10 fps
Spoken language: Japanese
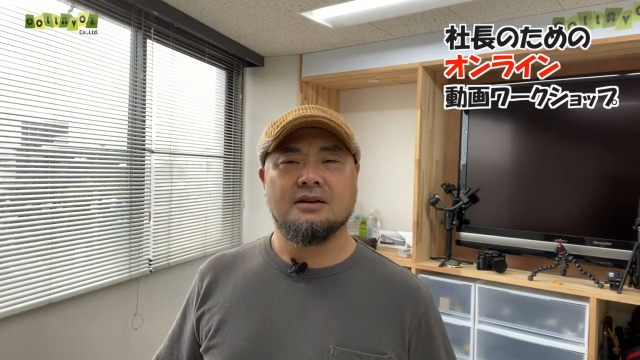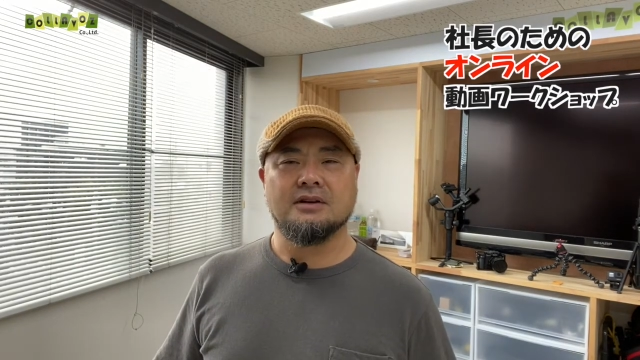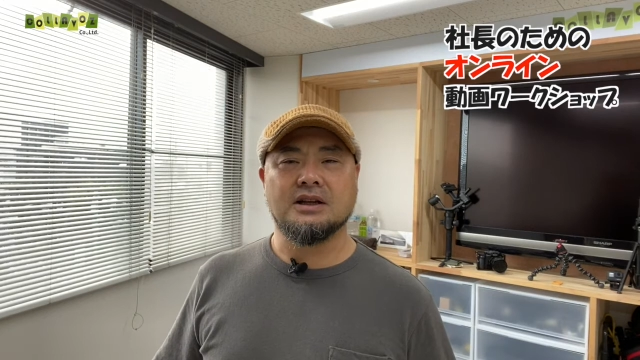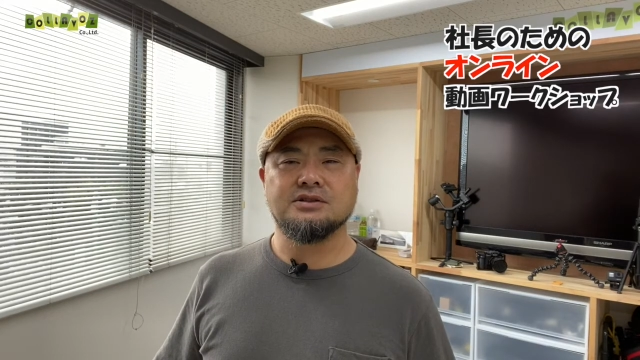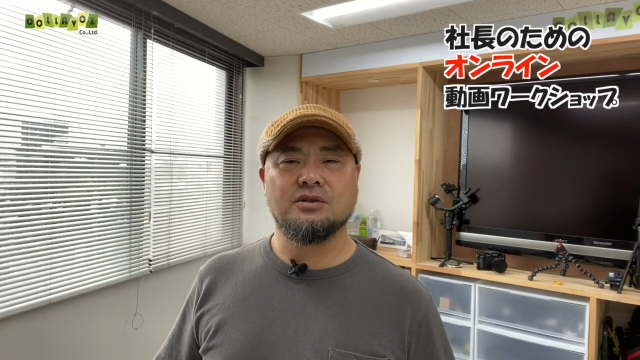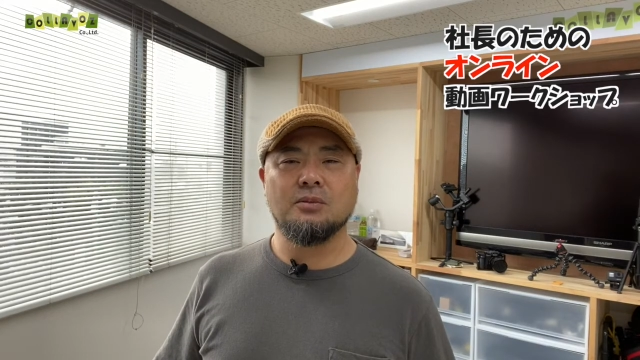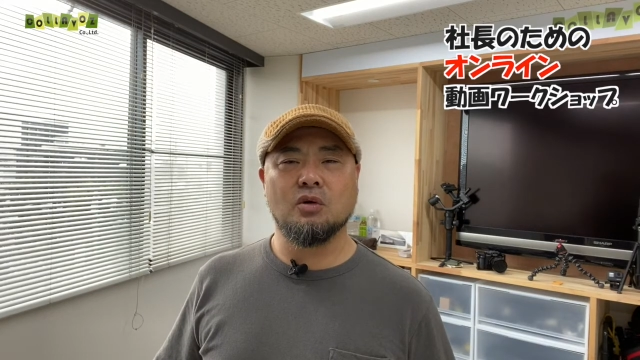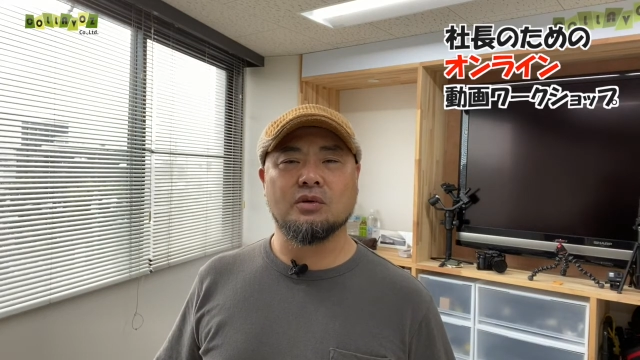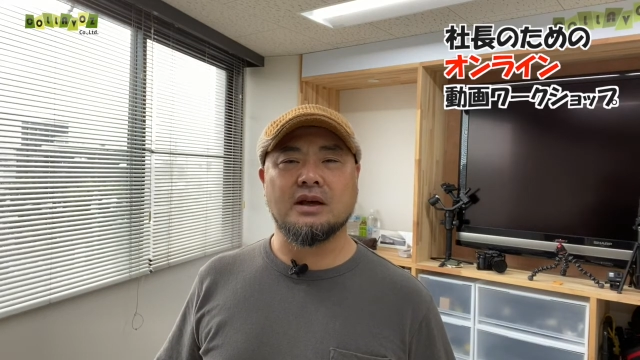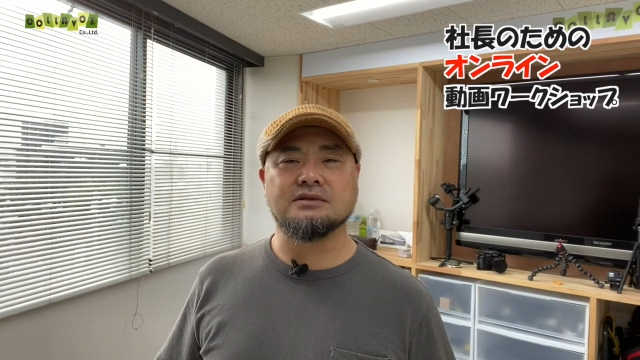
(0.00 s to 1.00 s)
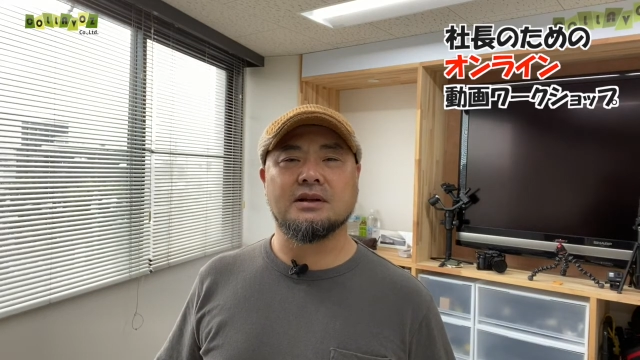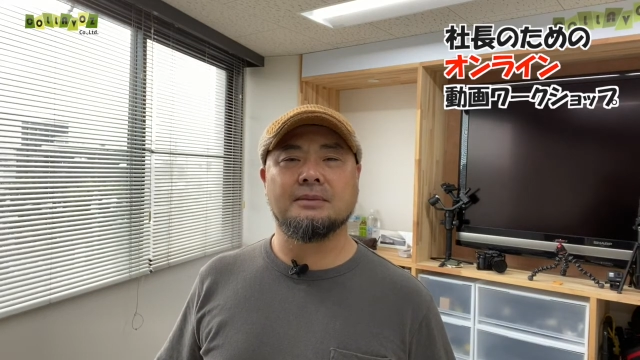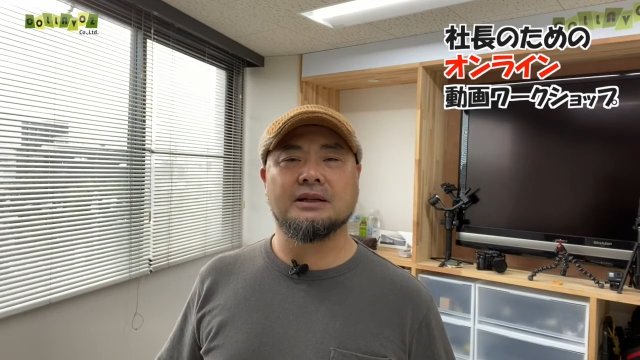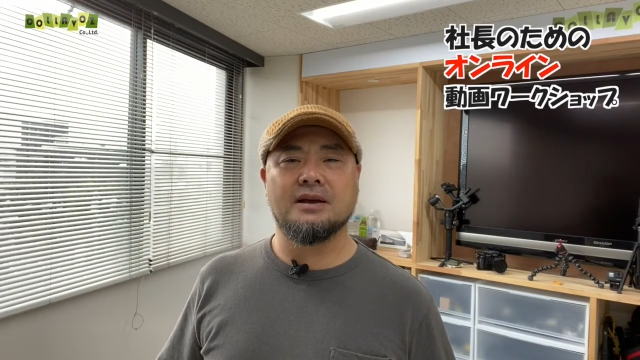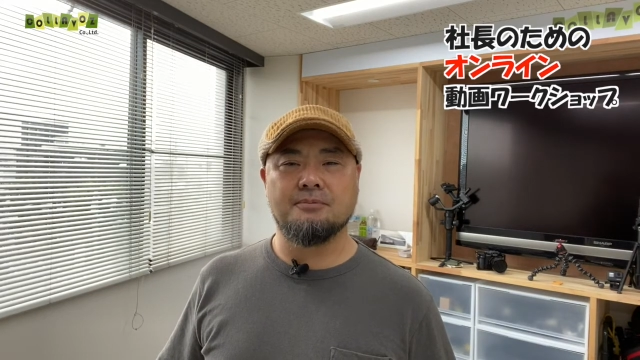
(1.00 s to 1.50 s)
私どものお客
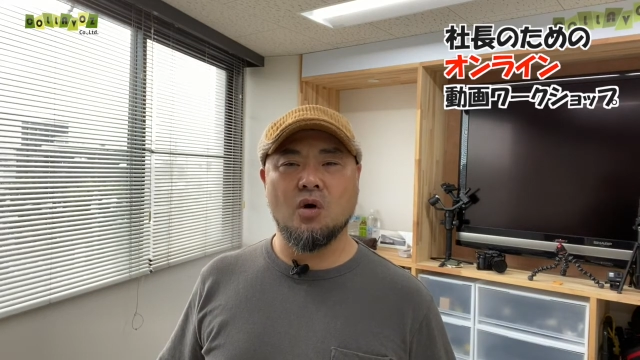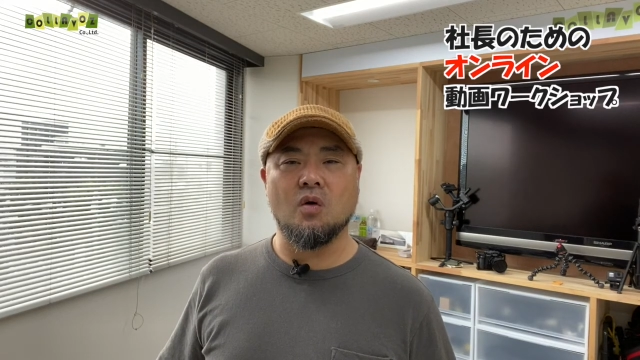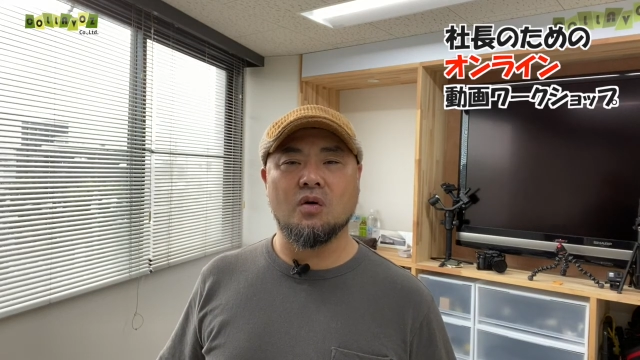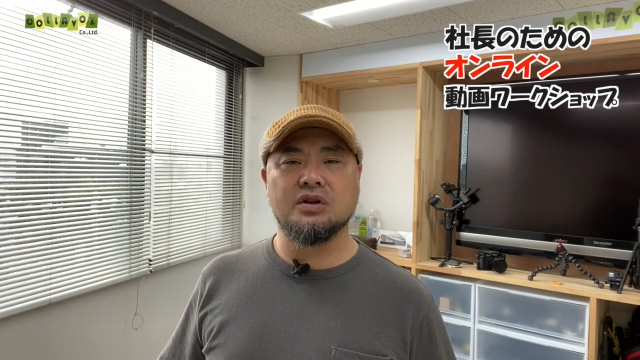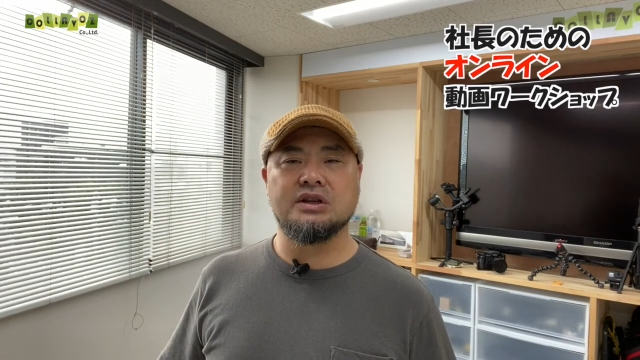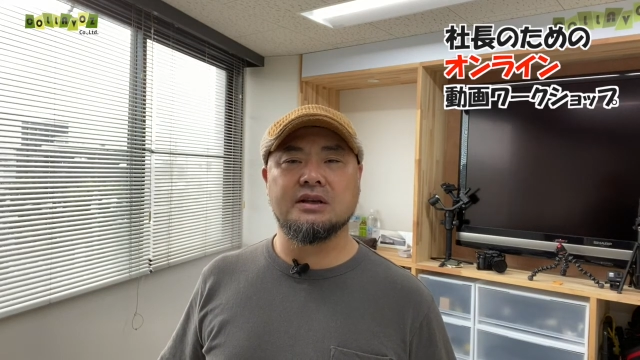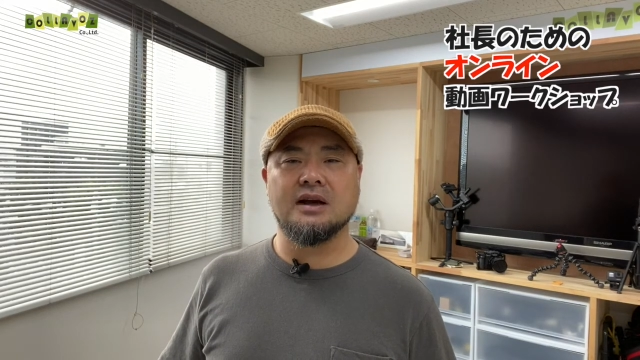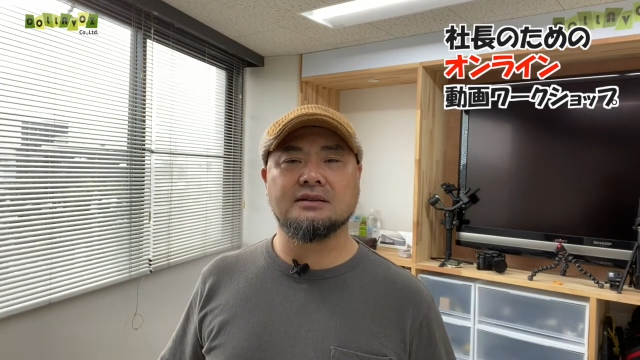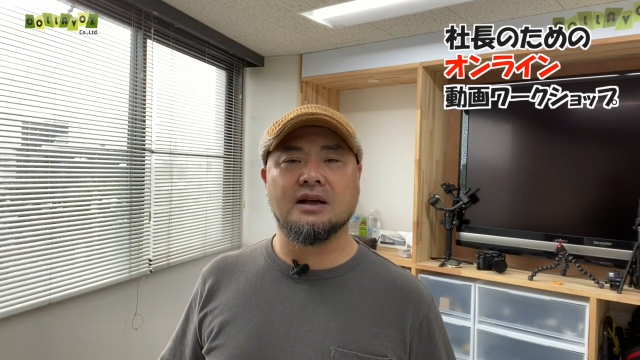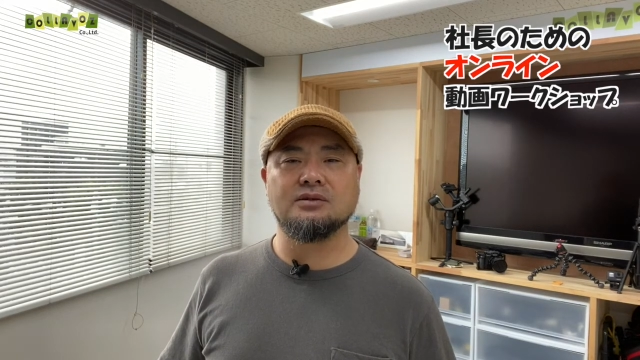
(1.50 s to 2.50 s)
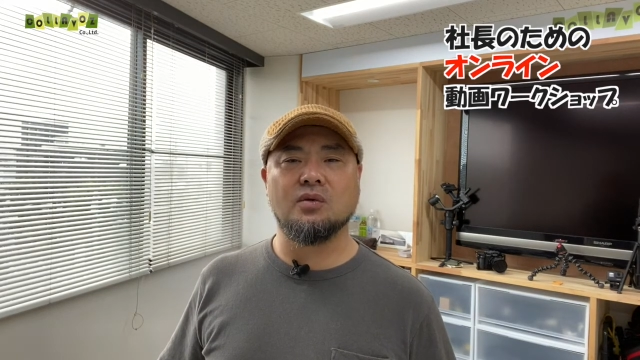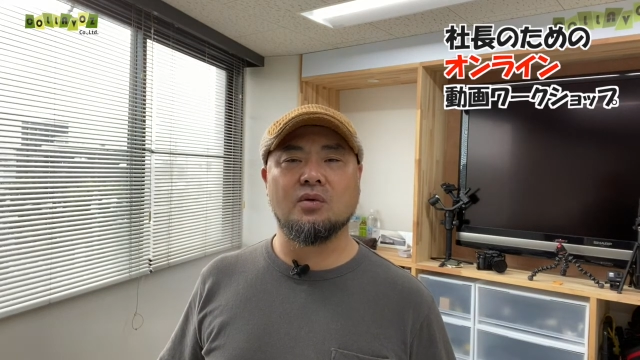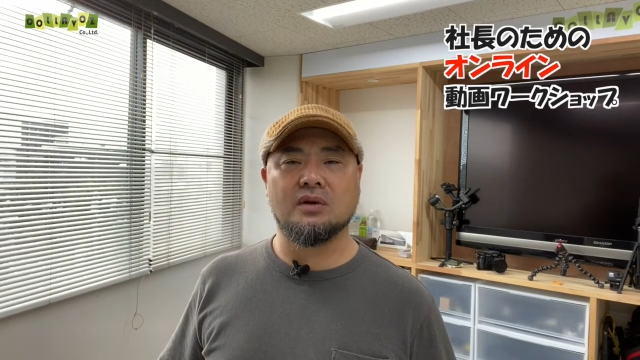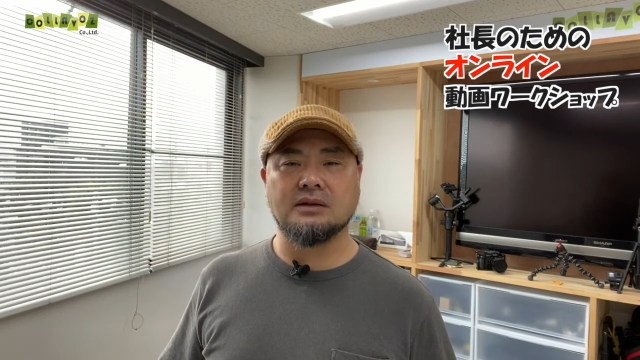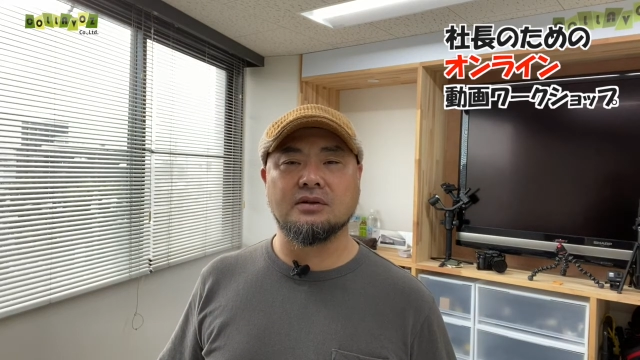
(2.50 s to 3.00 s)
様でも生き方
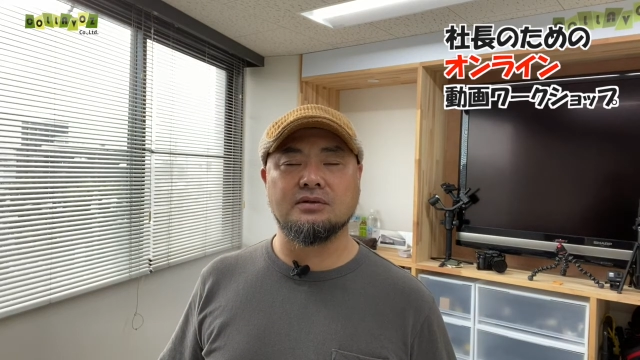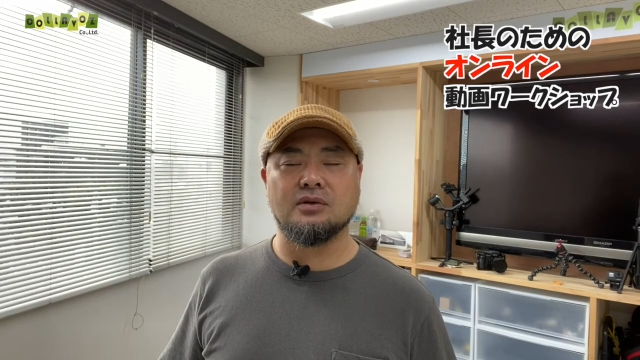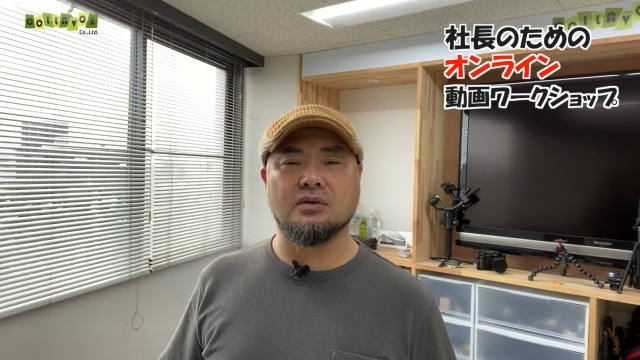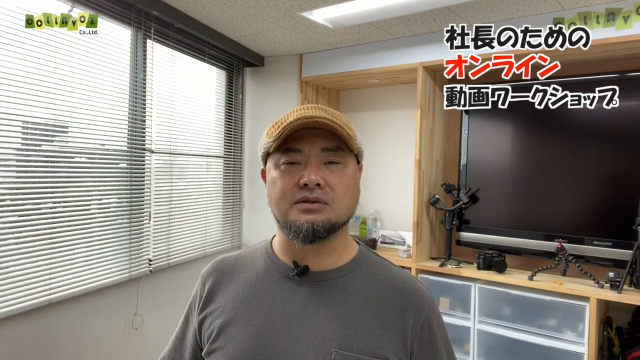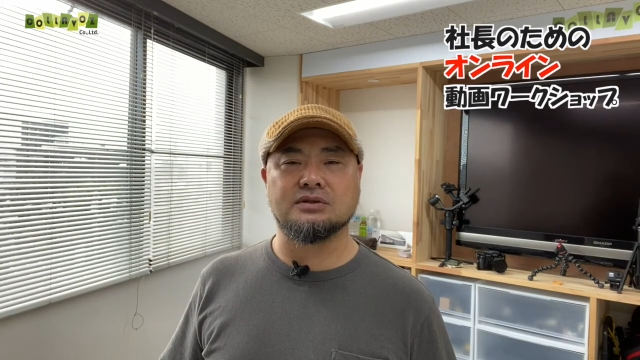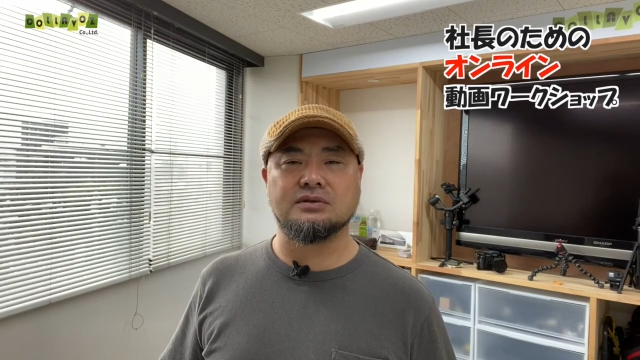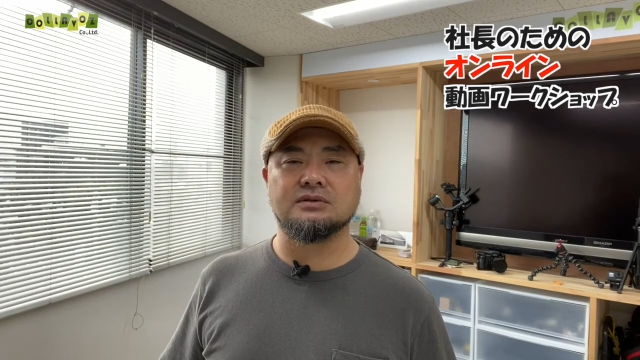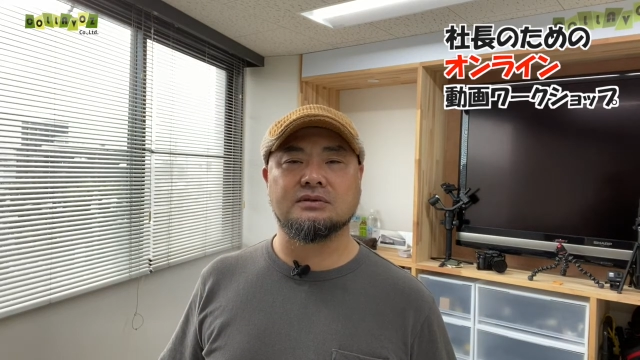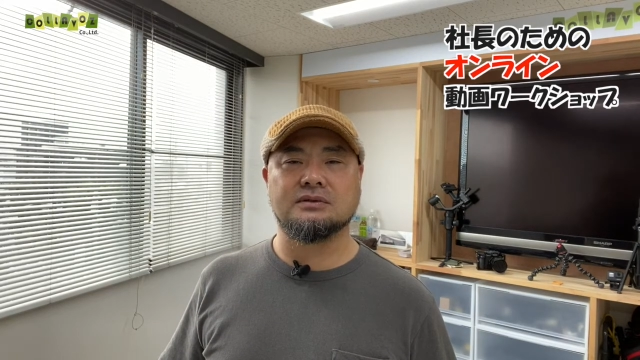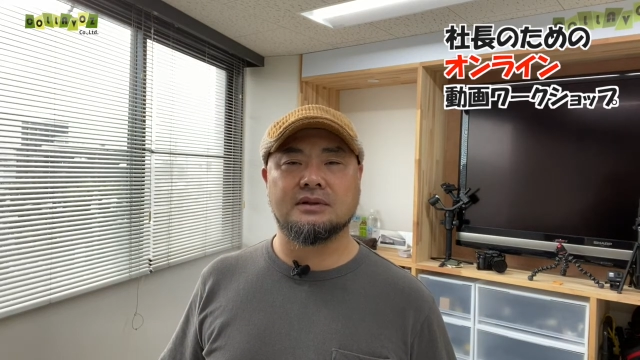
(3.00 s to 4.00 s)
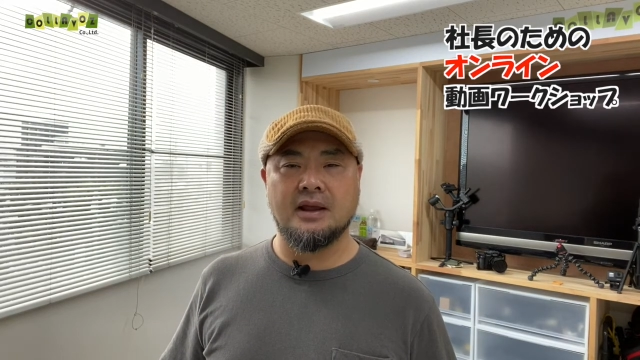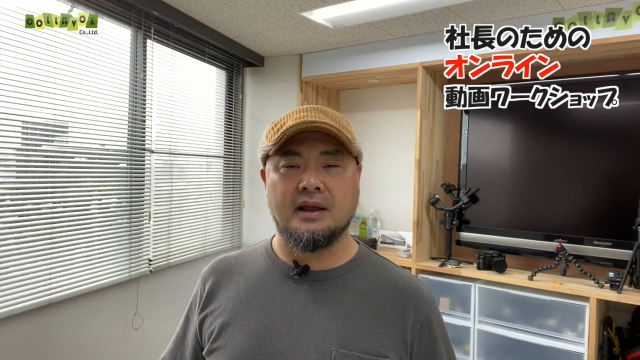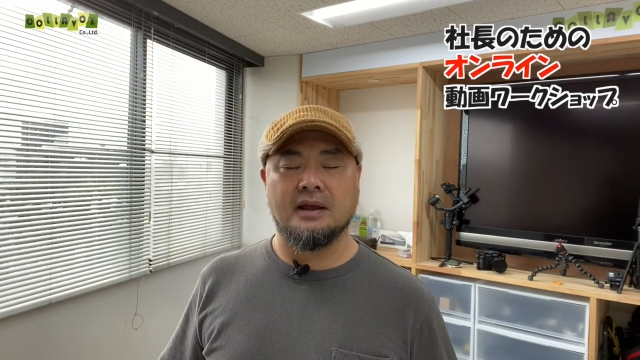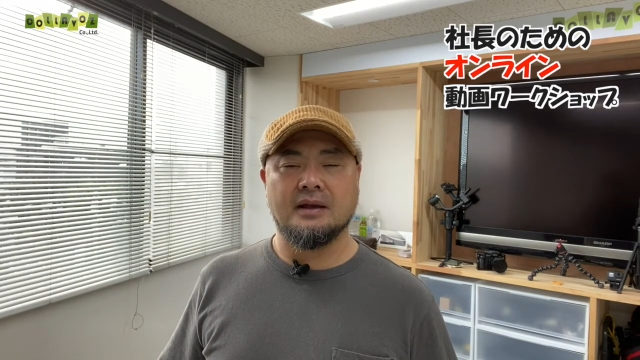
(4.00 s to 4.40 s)
動画というのを作って、